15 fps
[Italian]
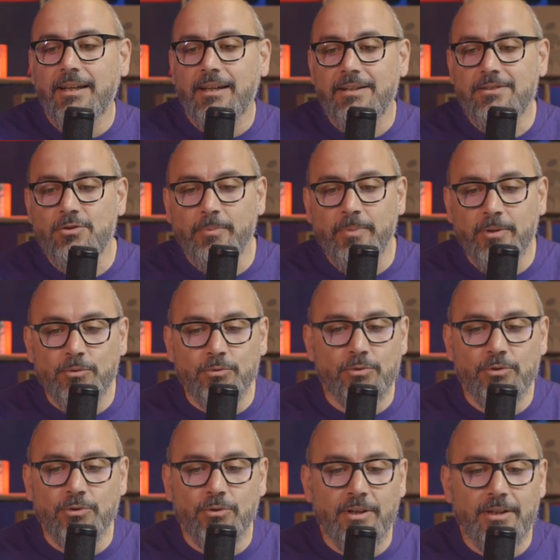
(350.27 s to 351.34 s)
e
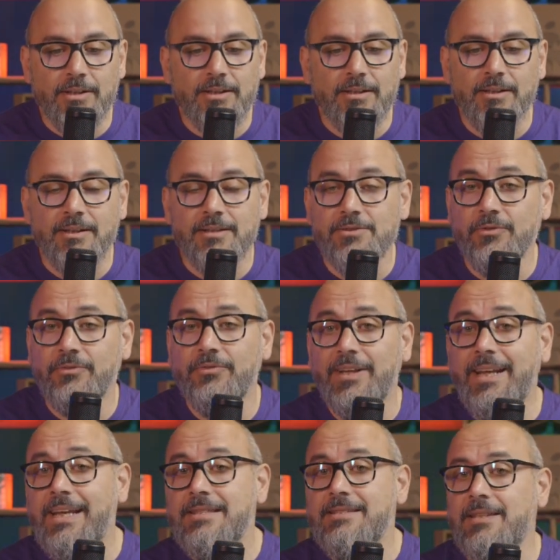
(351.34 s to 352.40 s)
soprattutto alla
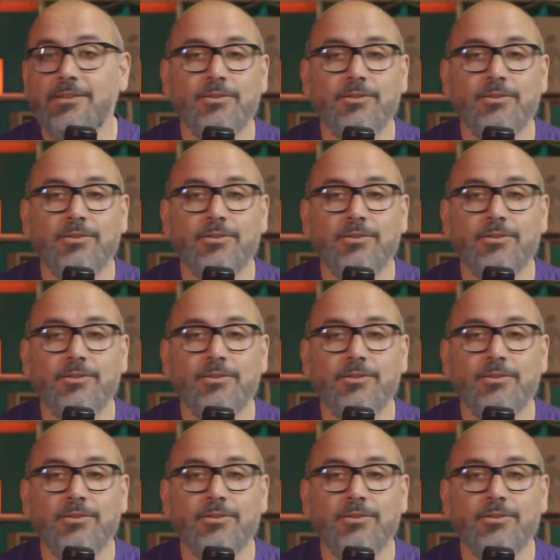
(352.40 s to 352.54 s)
sofferenza